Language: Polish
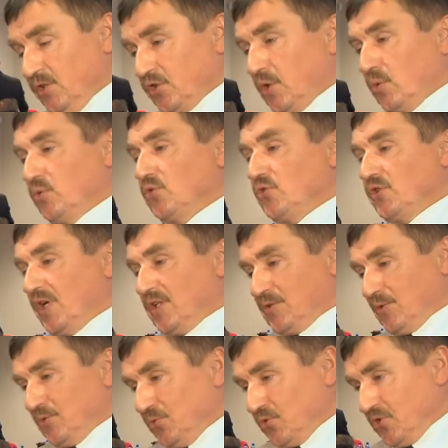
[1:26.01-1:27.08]
że oni już nie
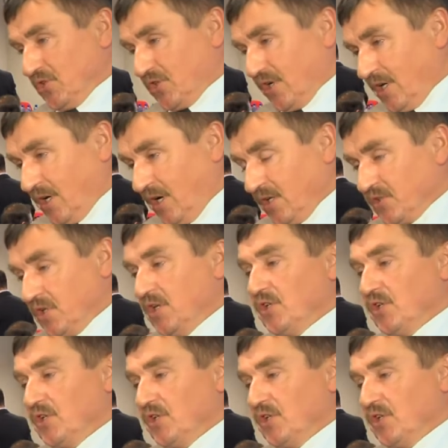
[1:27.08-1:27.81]
chcą dłużej czekać,